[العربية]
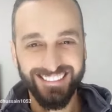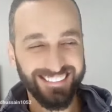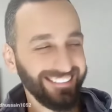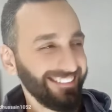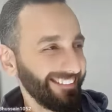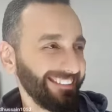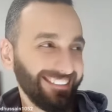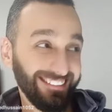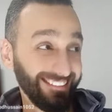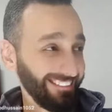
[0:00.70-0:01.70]
هاد
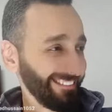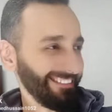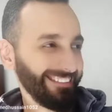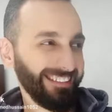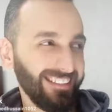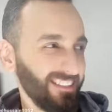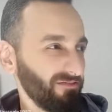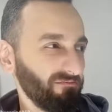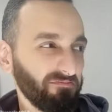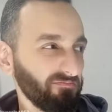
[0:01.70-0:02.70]
الشيء علاش كنقلب
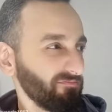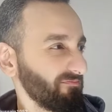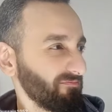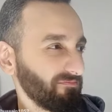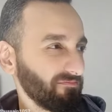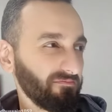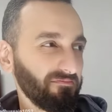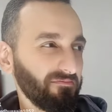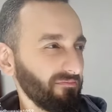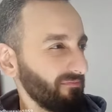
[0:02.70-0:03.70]
عليه يا مغرب
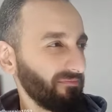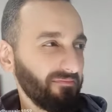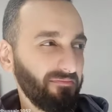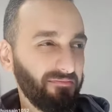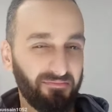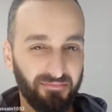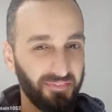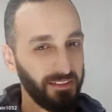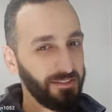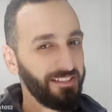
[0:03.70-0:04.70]
الله
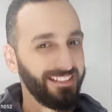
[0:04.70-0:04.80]
يحفظك